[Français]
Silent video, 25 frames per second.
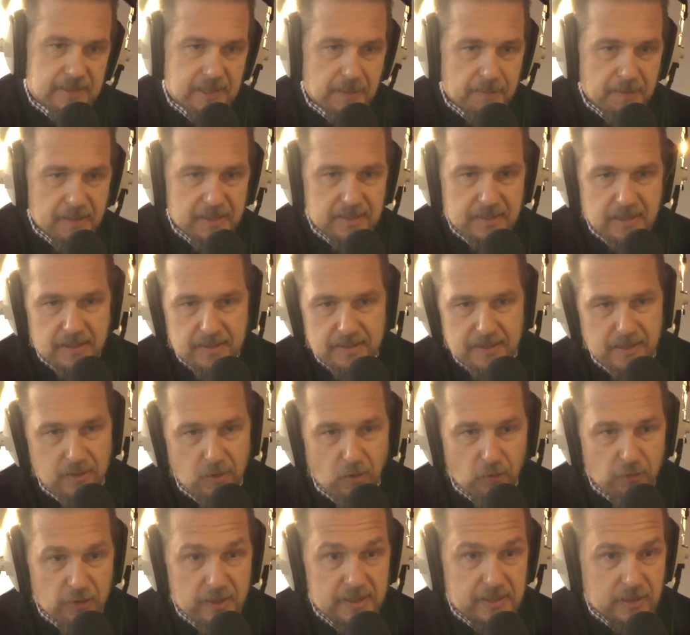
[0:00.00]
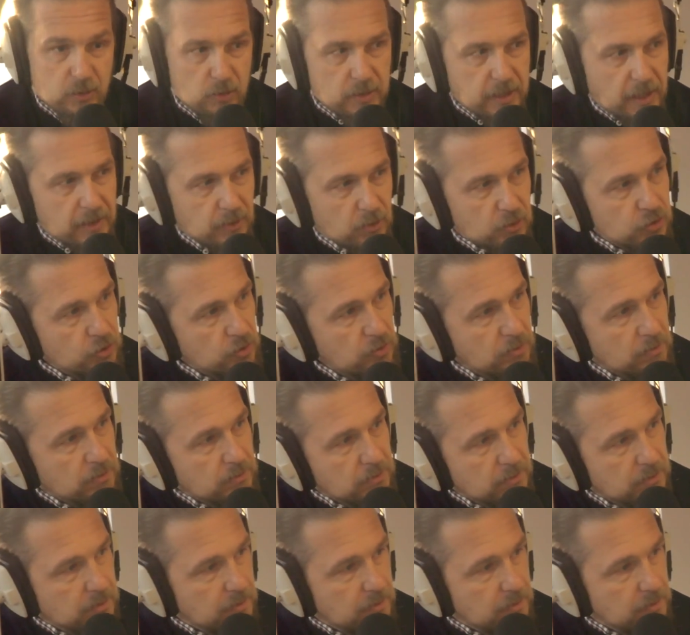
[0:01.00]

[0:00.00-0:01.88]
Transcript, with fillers: C'est pas ça, c'est qu'en fait c'est ultra dangereux.